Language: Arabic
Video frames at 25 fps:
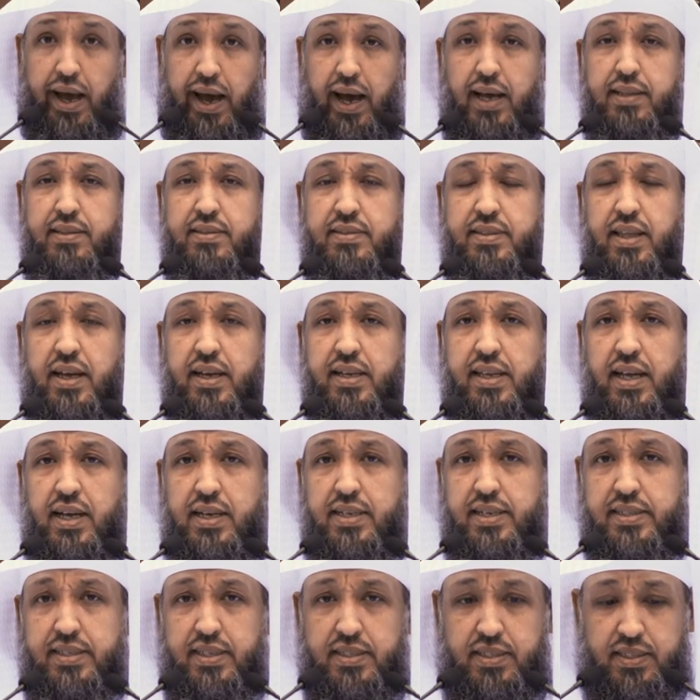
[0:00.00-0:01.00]
حتى
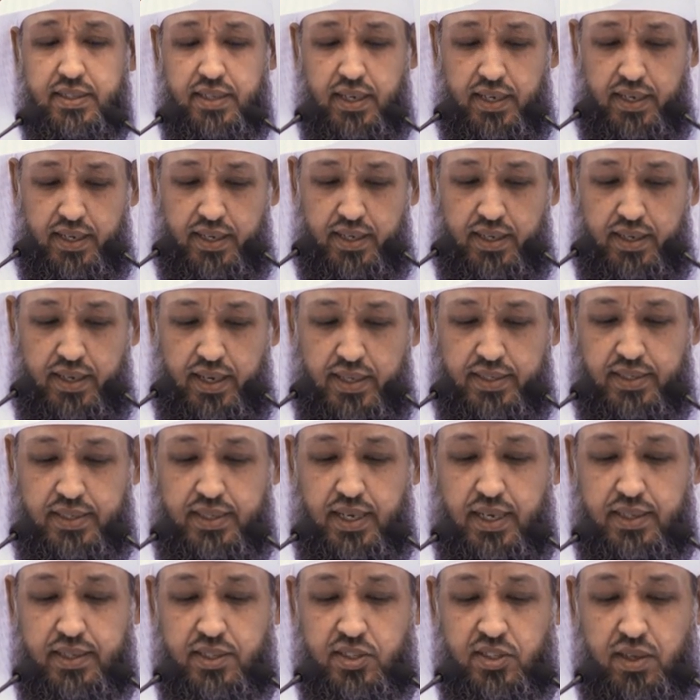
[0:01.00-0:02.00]
كانت السنة
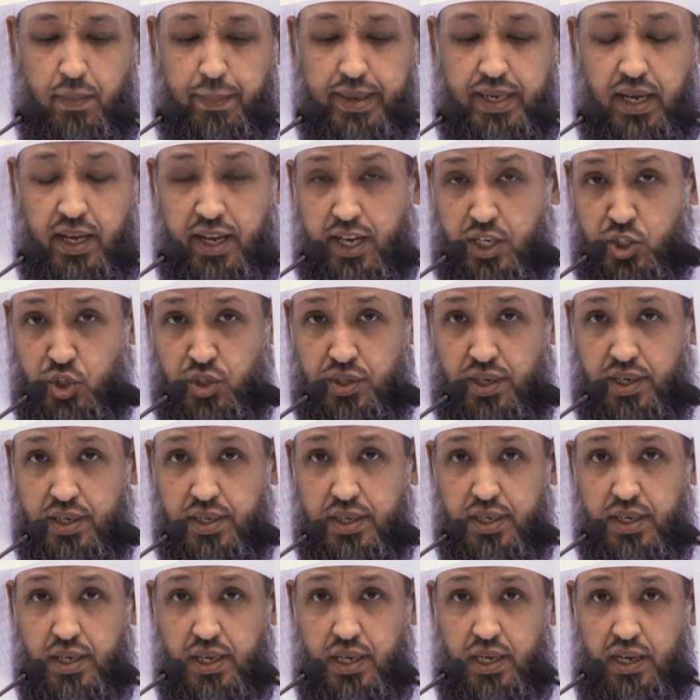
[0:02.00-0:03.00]
السادسة من الهجرة
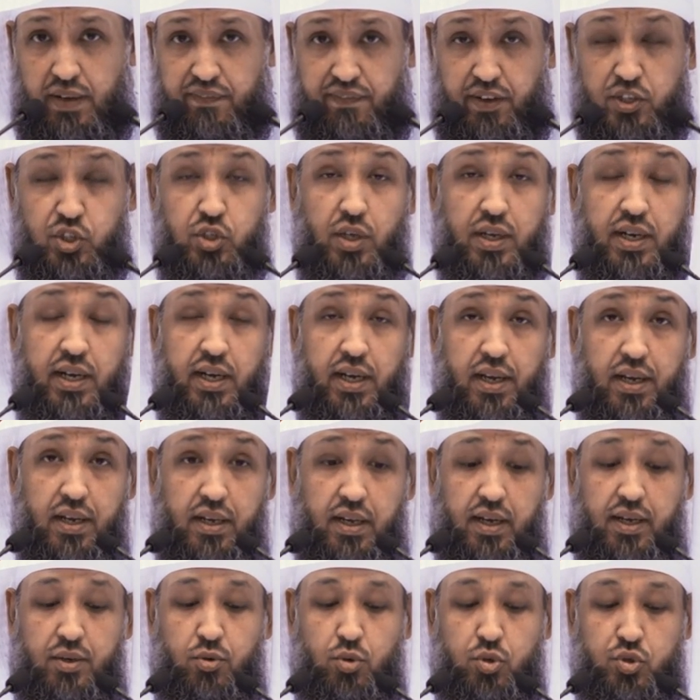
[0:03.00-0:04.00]
فشرح
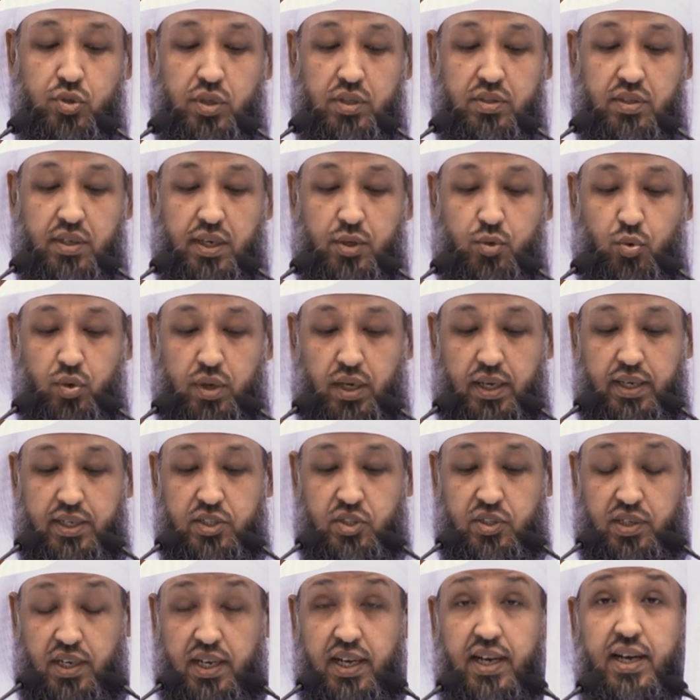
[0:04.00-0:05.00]
الله صدره
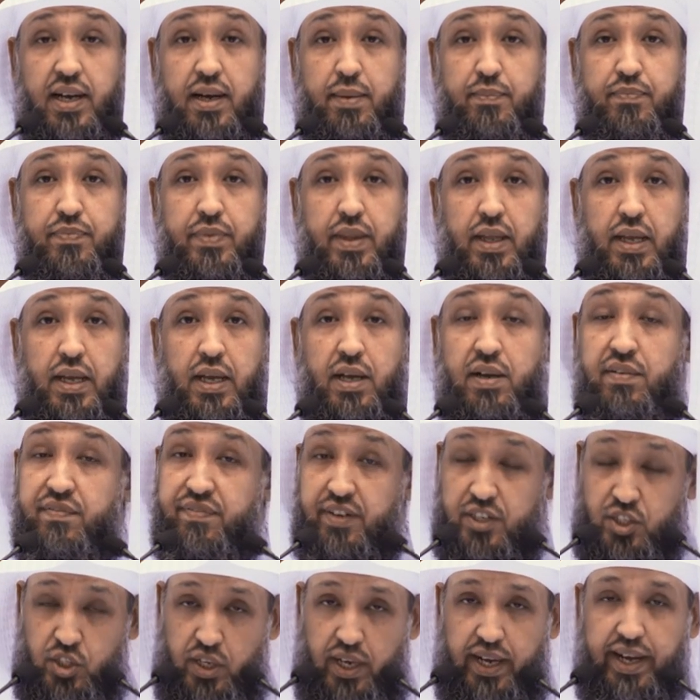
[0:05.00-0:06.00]
للإسلام
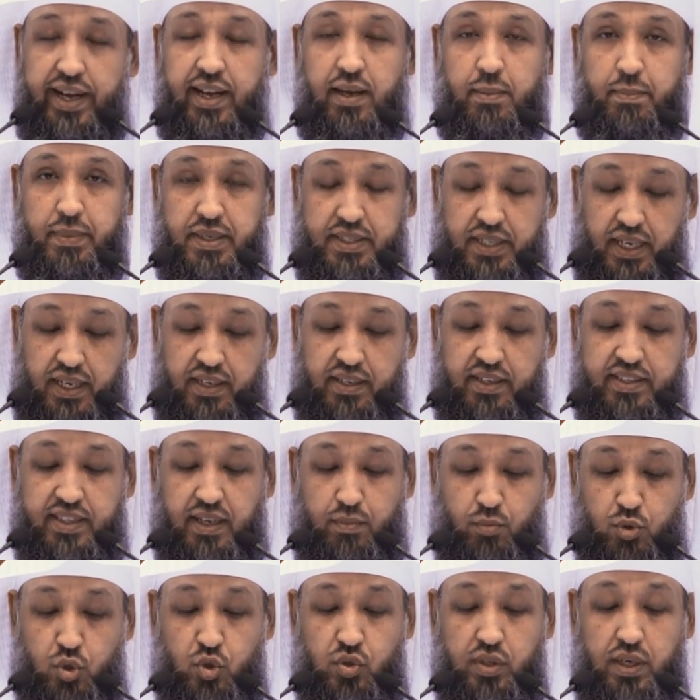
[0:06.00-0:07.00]
فجاء المدينة
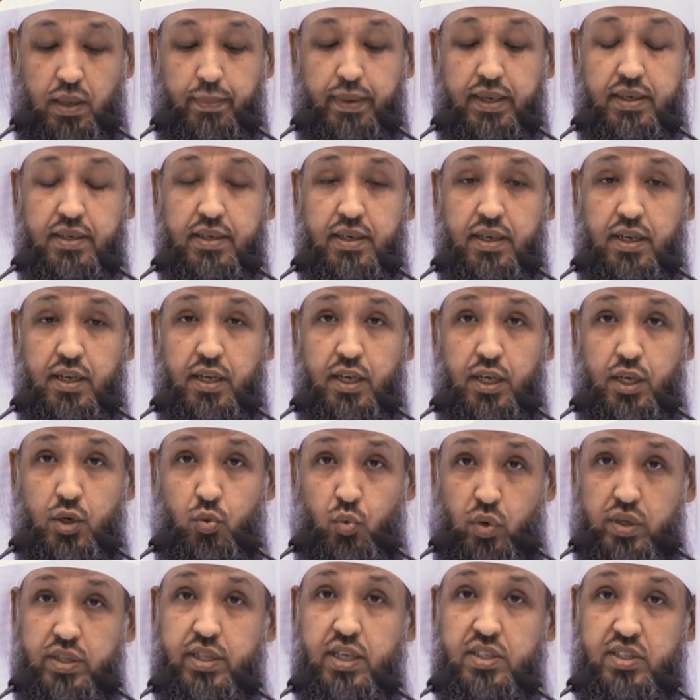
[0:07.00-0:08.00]
مسلما
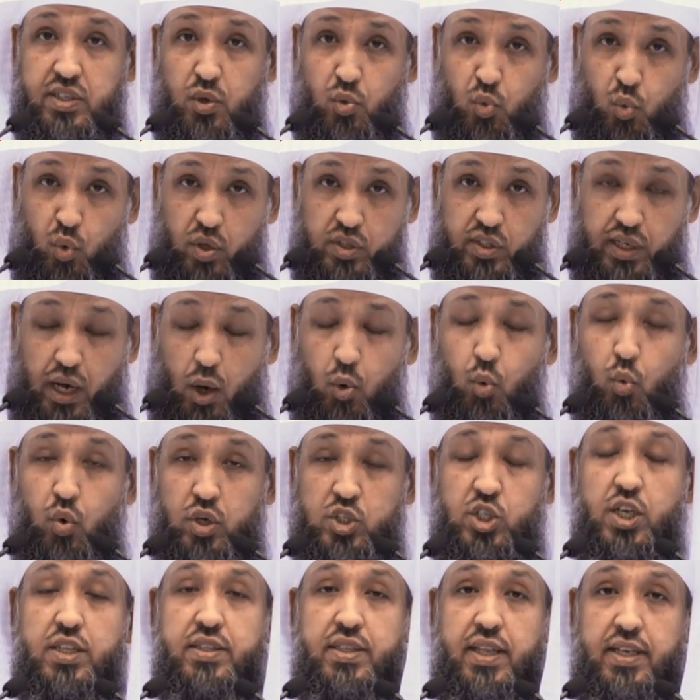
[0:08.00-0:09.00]
وتزوج أو
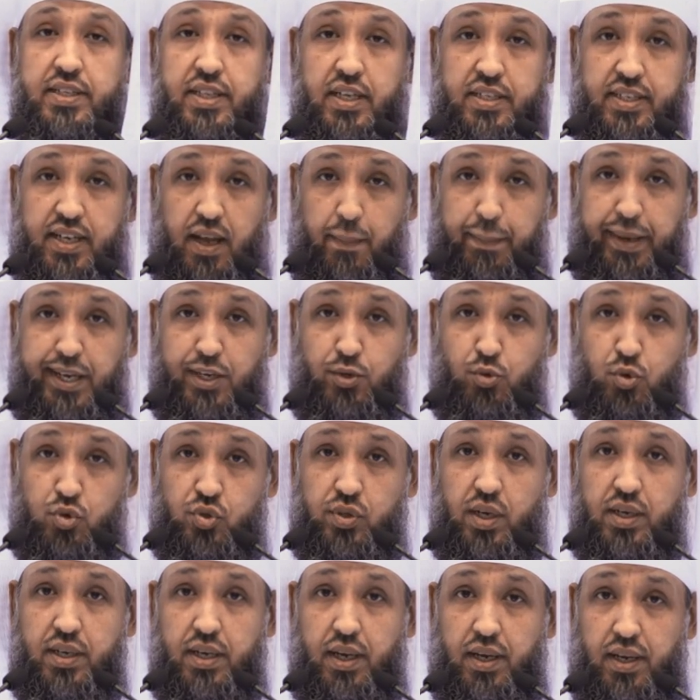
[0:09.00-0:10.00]
وجدد النبي
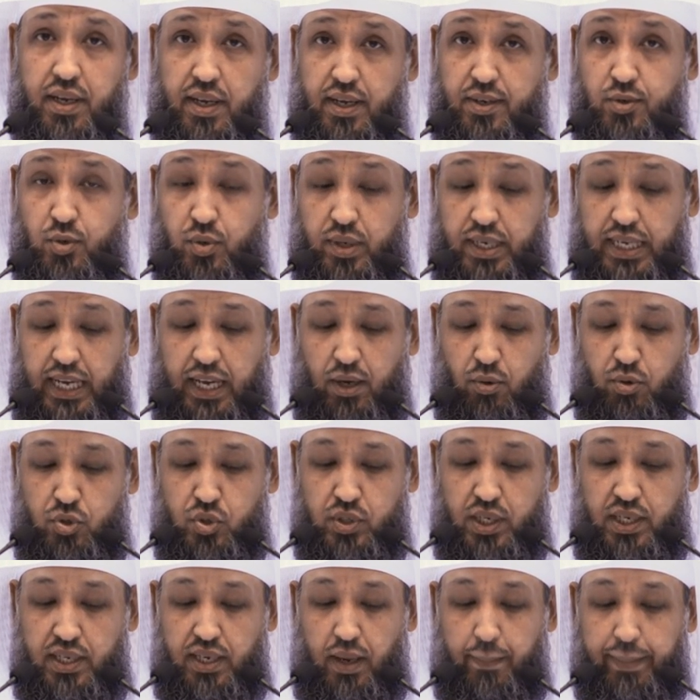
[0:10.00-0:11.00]
صلى الله عليه
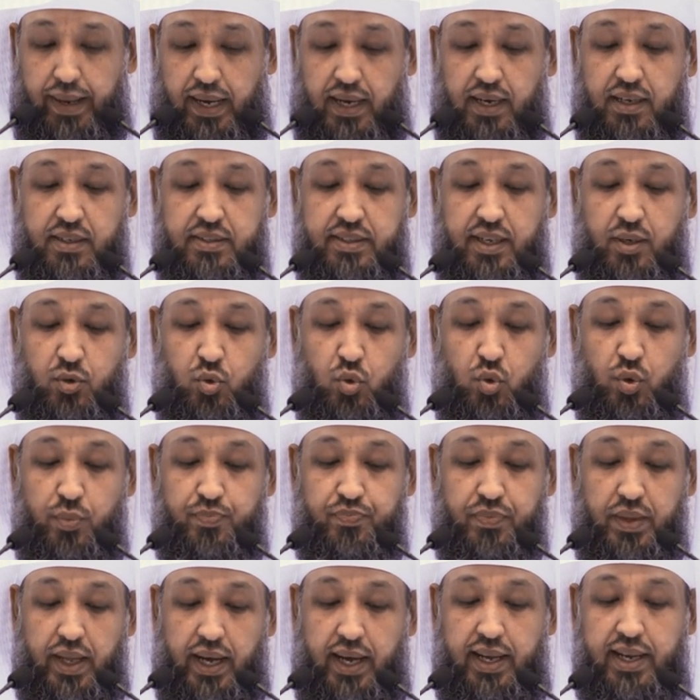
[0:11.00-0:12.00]
وسلم عقده
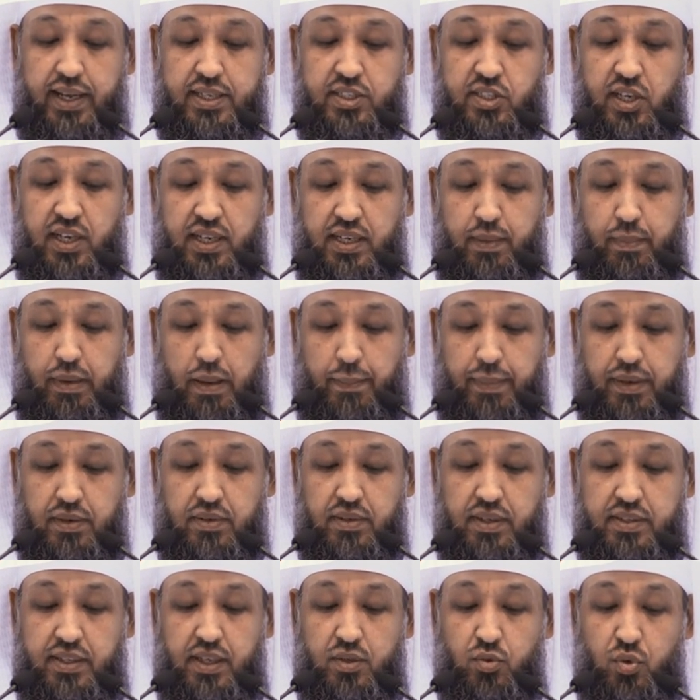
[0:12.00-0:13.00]
على زينب
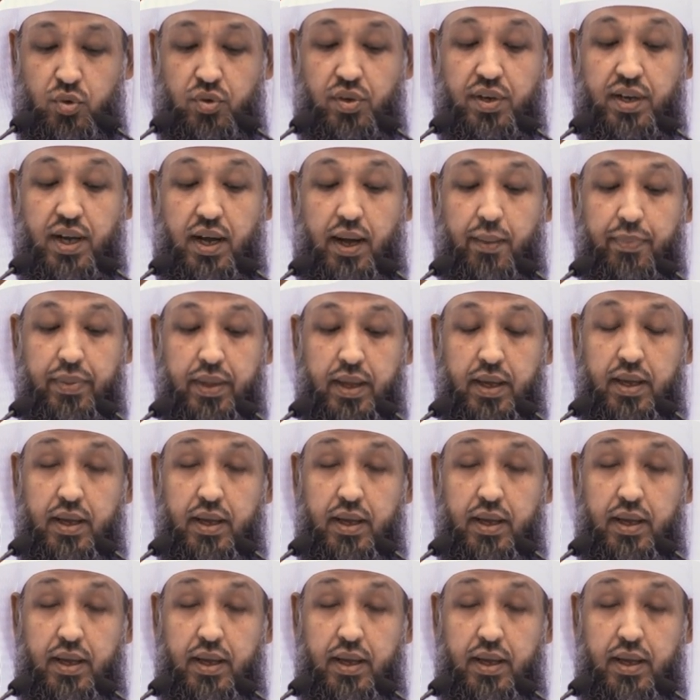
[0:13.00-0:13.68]
مرة أخرى